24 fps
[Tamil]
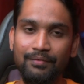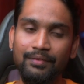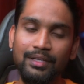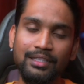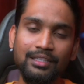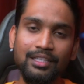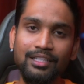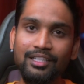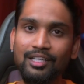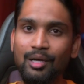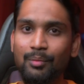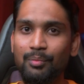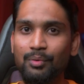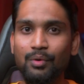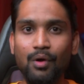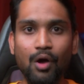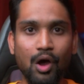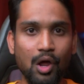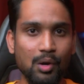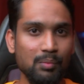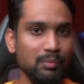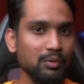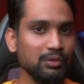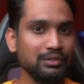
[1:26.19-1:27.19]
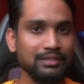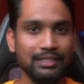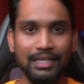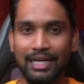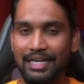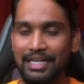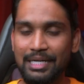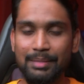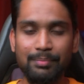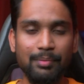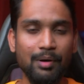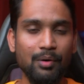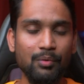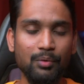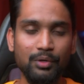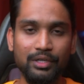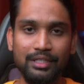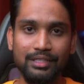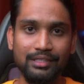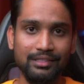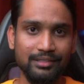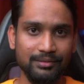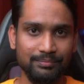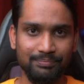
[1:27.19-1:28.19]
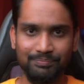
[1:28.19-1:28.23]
வந்ததுக்கப்புறம் ஆல்மோஸ்ட் கண்டிப்பாக ஒரு